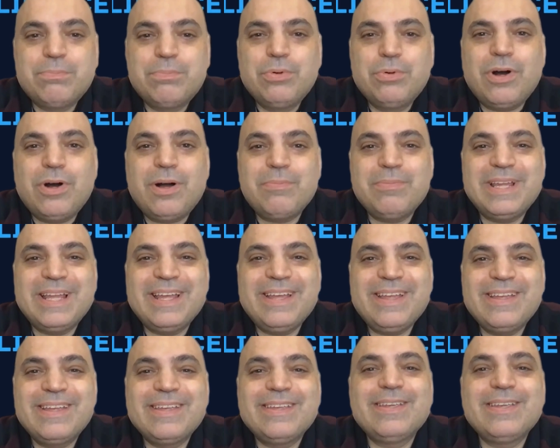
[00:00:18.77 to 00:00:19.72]
Bu
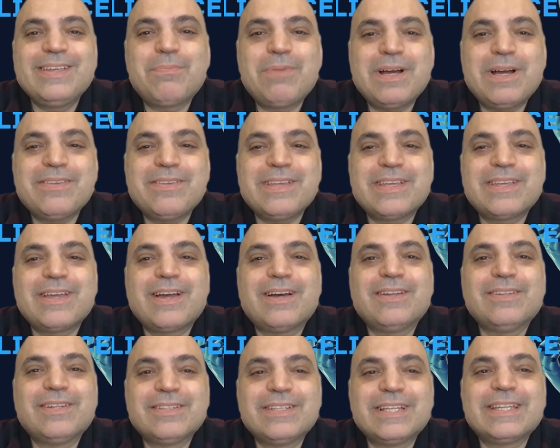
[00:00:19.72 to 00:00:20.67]
hamle, yapay zeka
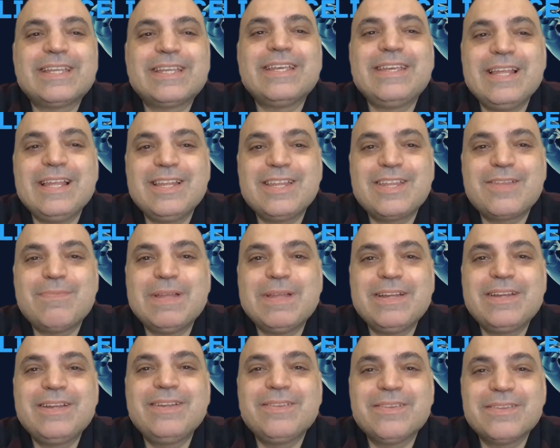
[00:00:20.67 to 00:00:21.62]
alanındaki
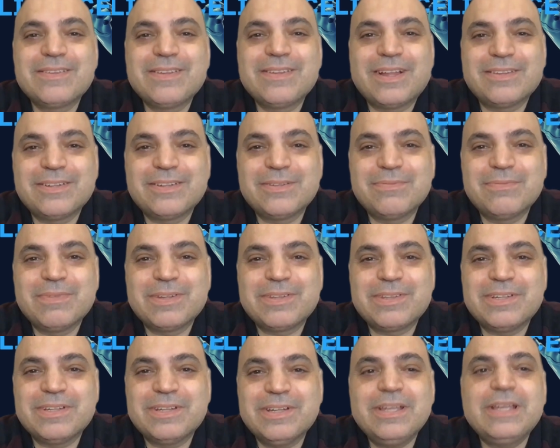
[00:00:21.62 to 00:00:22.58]
gelişmelerin
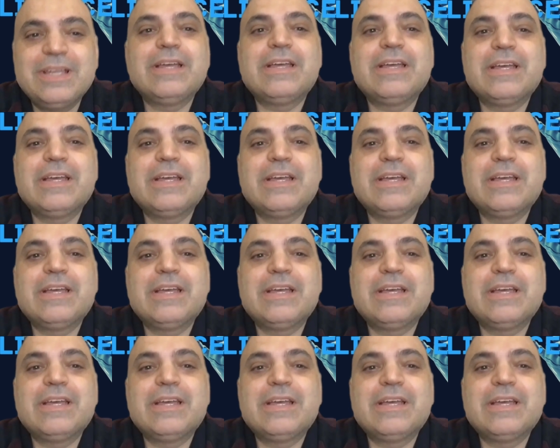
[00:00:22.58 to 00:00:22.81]
hızlandırılmasını,